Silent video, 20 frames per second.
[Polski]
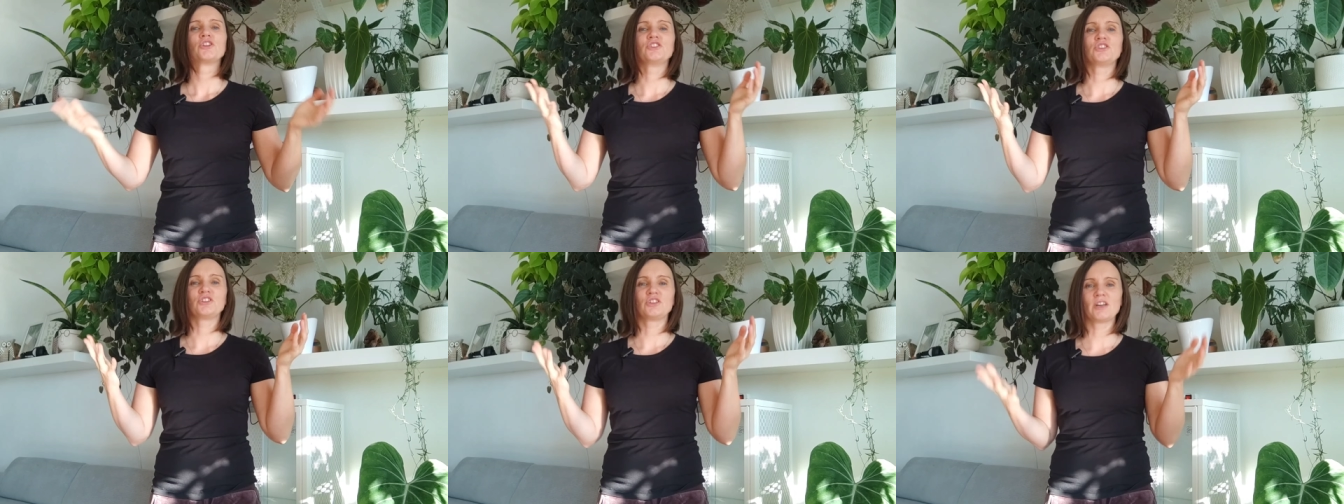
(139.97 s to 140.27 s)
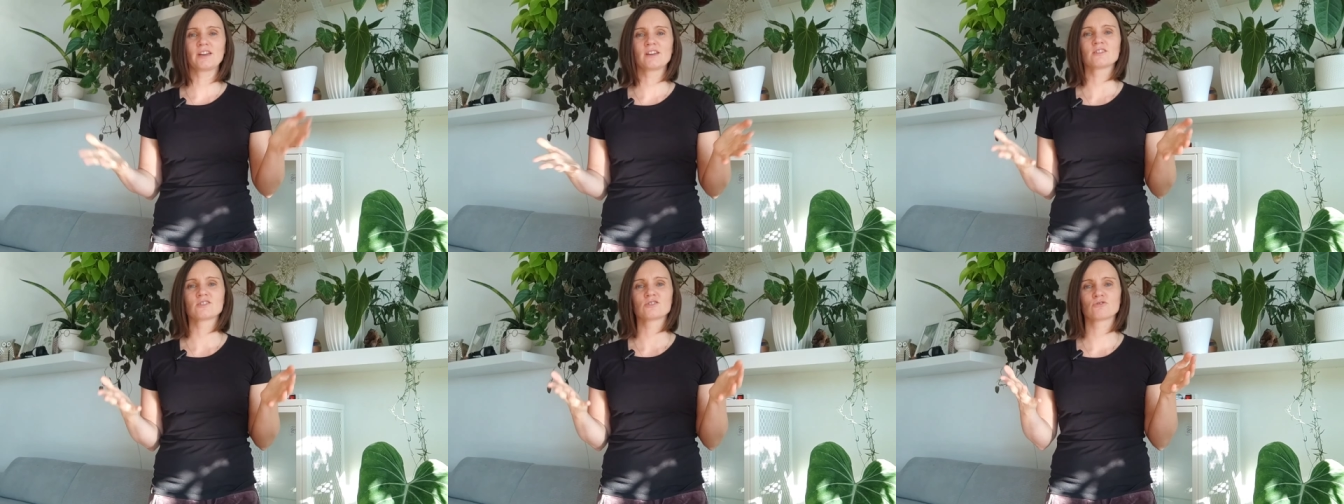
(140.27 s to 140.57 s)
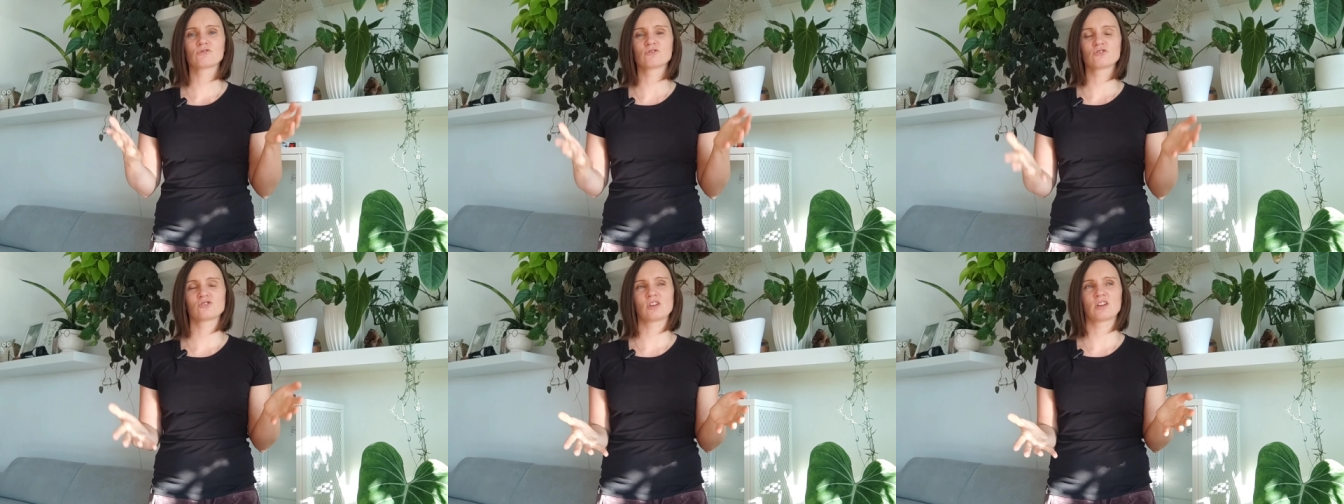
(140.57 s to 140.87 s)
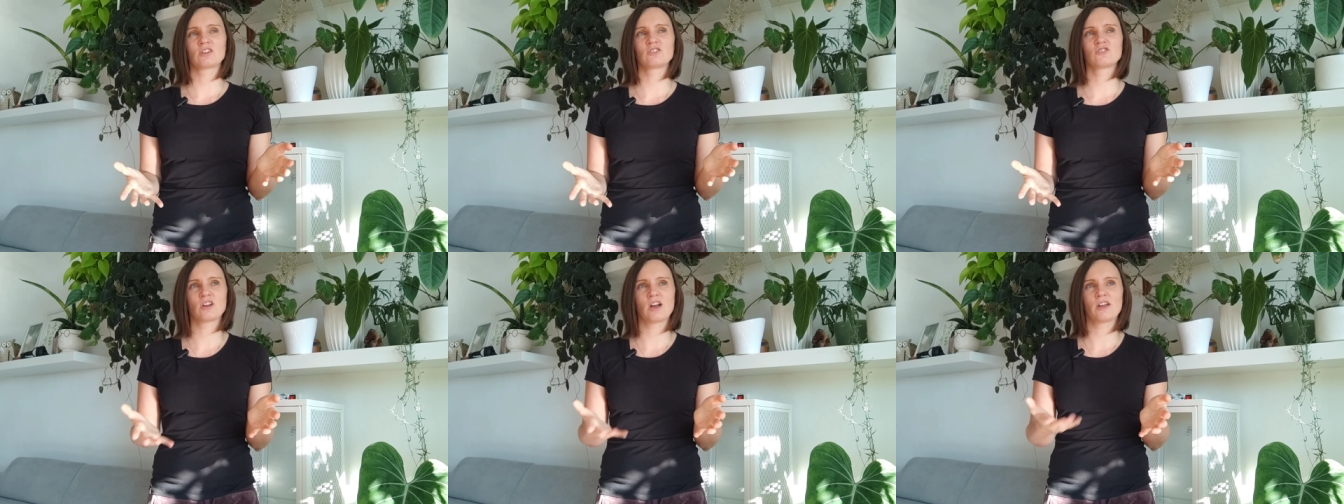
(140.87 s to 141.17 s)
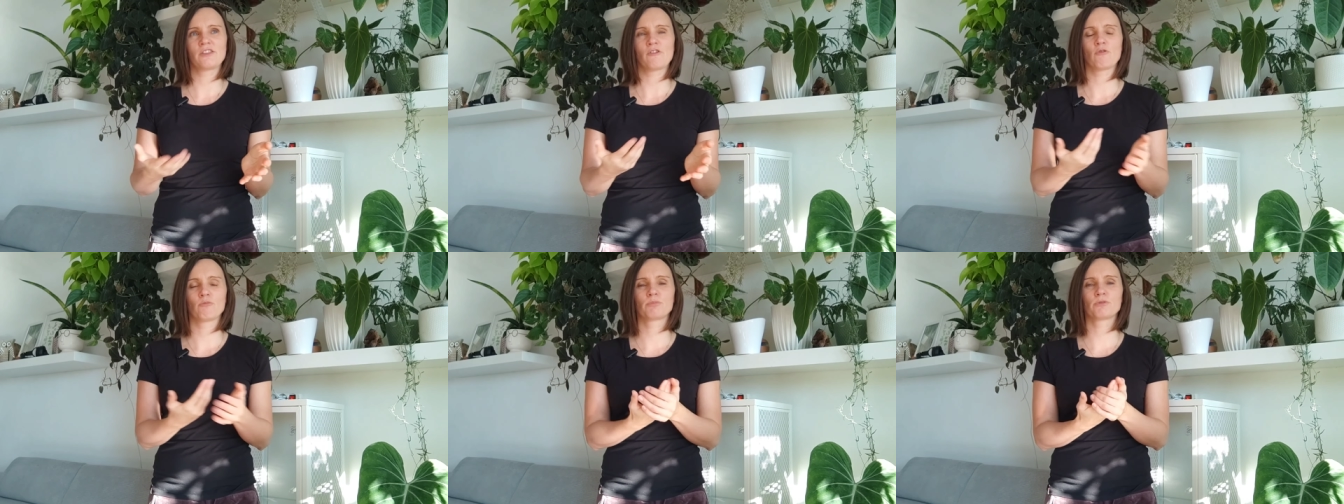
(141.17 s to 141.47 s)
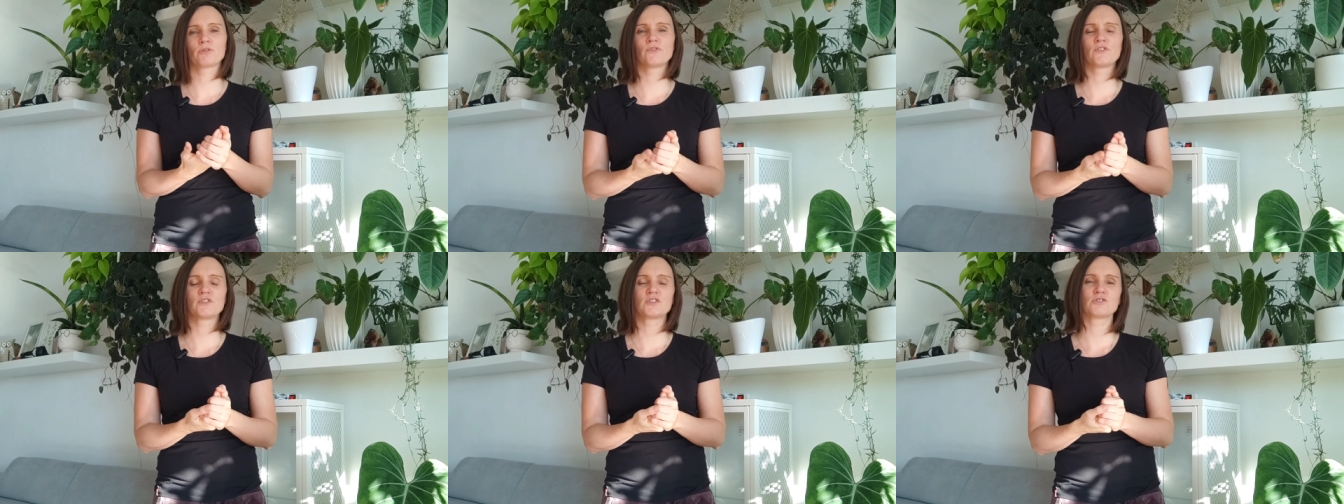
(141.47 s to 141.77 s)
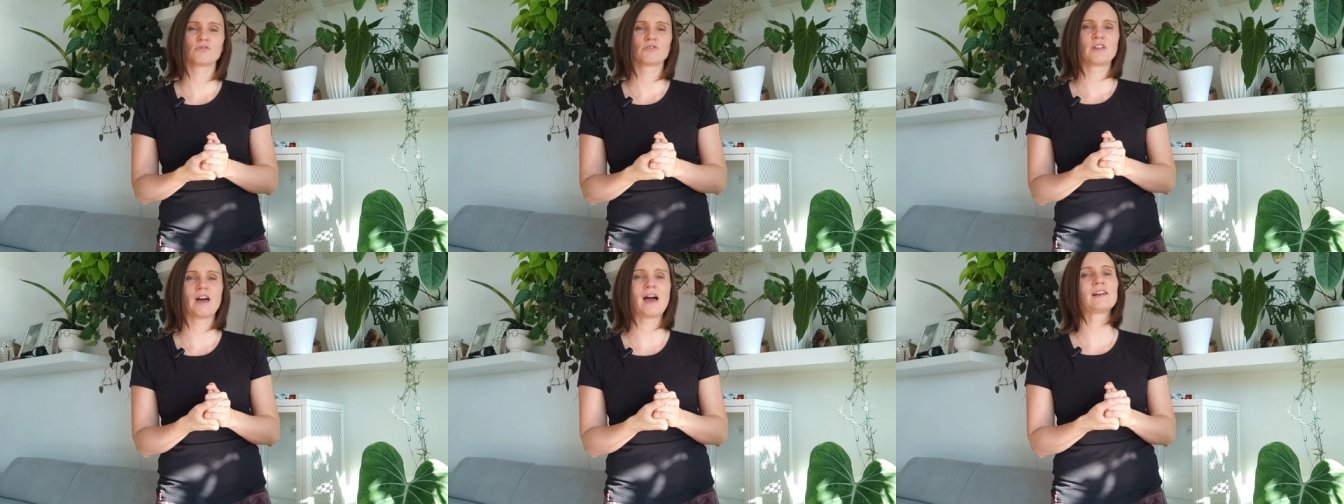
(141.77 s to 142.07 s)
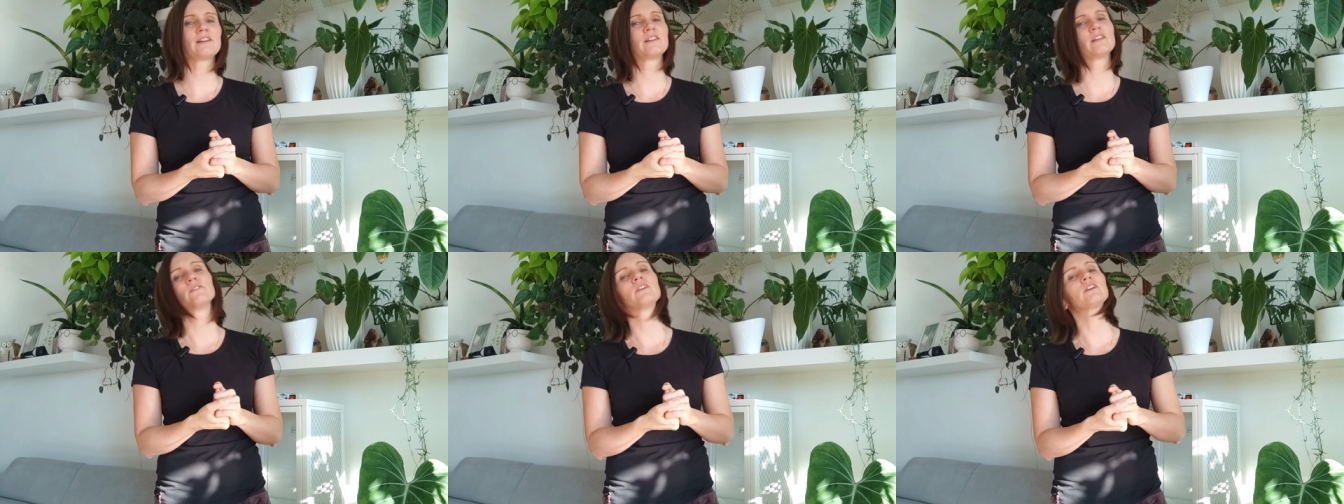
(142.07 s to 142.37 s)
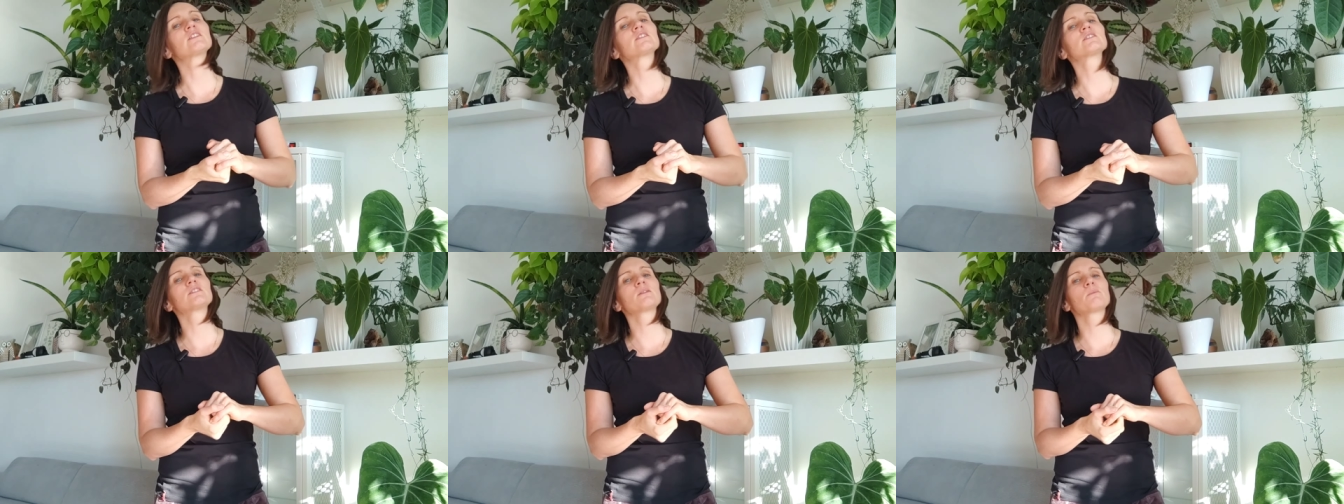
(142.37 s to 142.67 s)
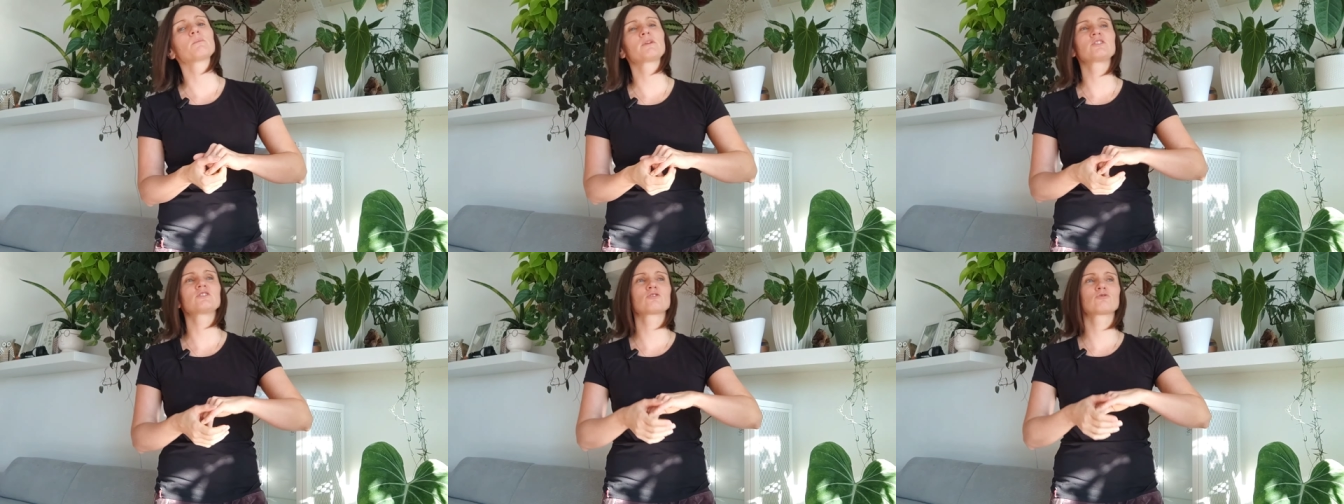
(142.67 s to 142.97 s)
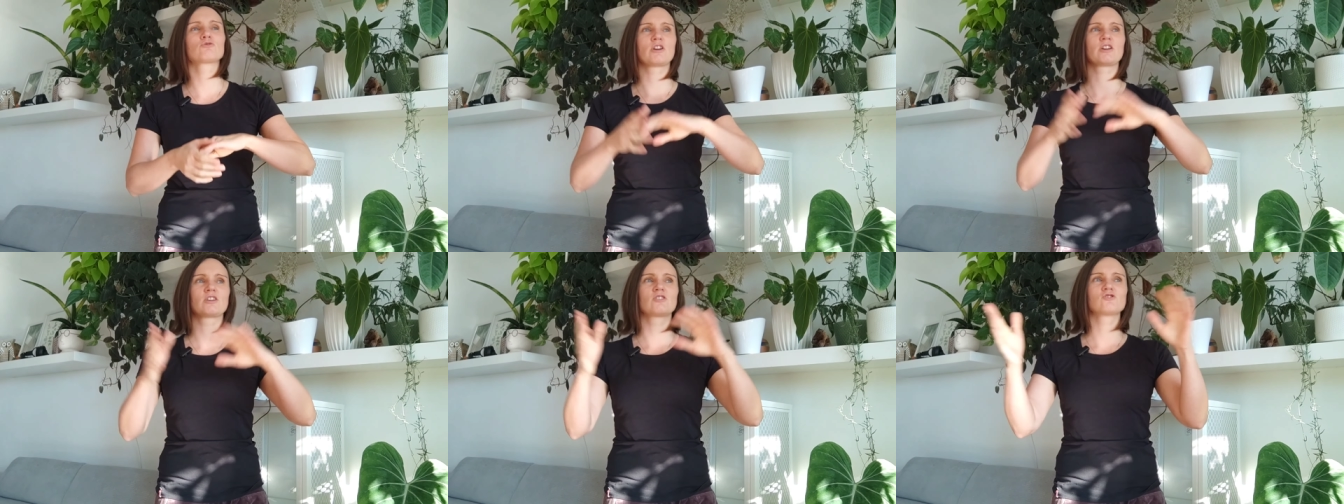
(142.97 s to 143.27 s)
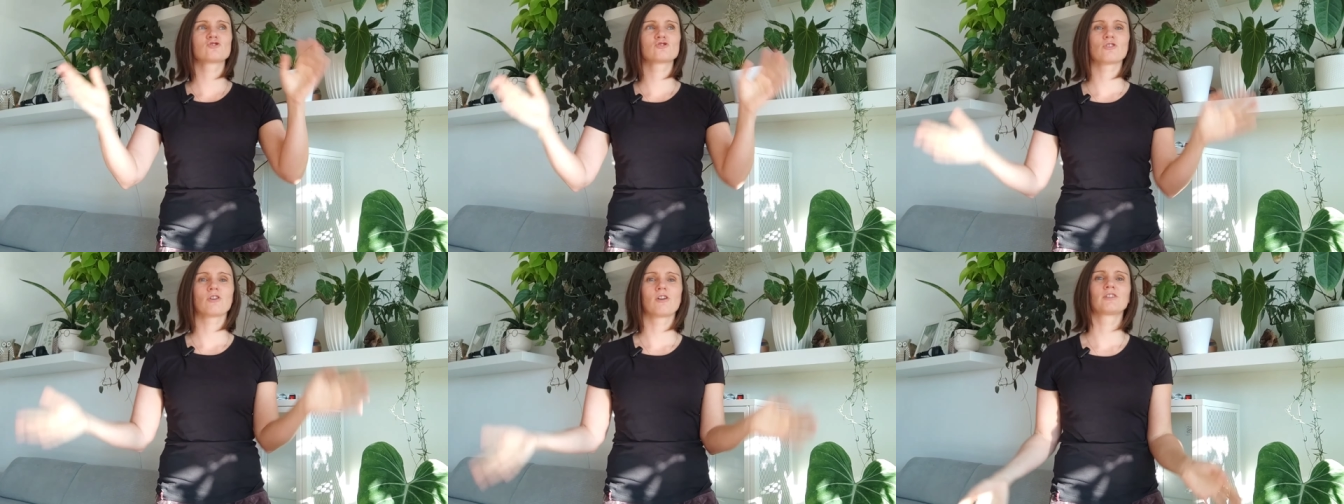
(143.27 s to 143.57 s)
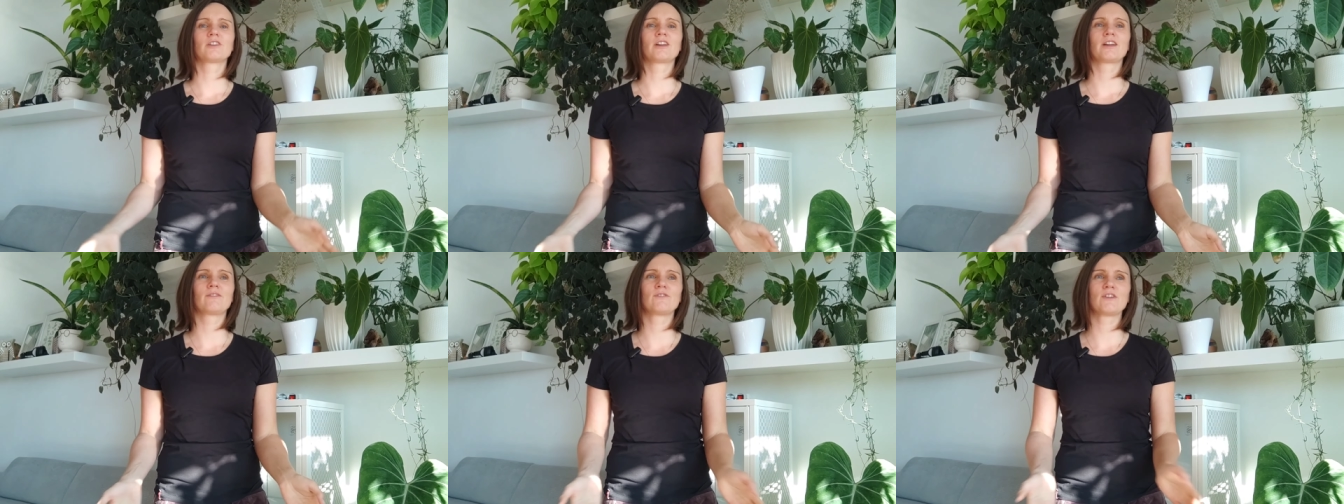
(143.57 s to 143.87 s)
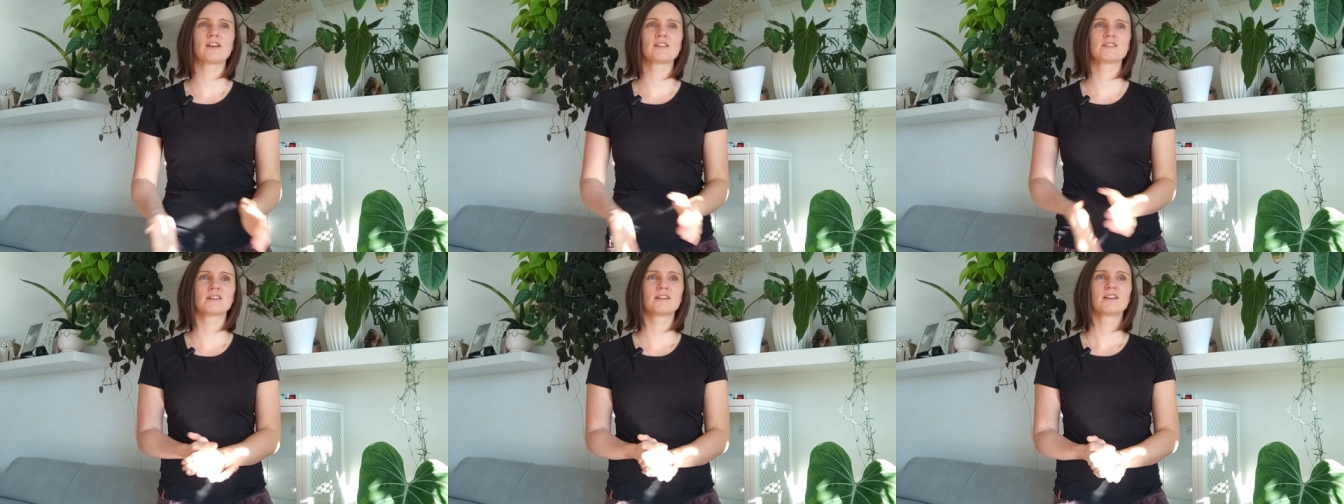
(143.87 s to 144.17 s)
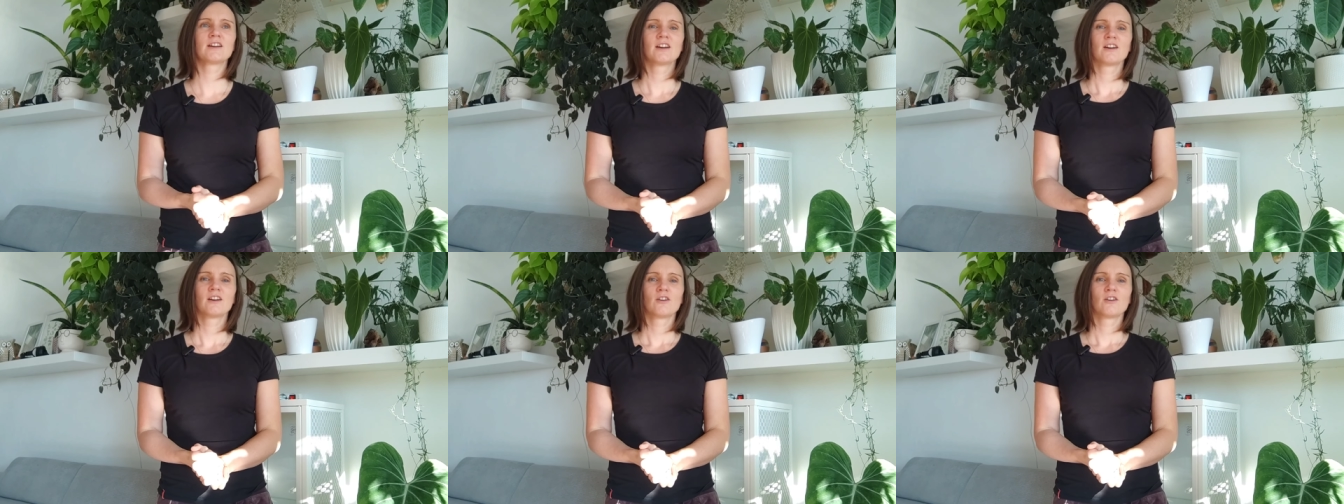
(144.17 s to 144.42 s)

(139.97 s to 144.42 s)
Nie jest to też jakiś kanał profesjonalny, więc nie będzie tu jakiejś szkolnej wiedzy.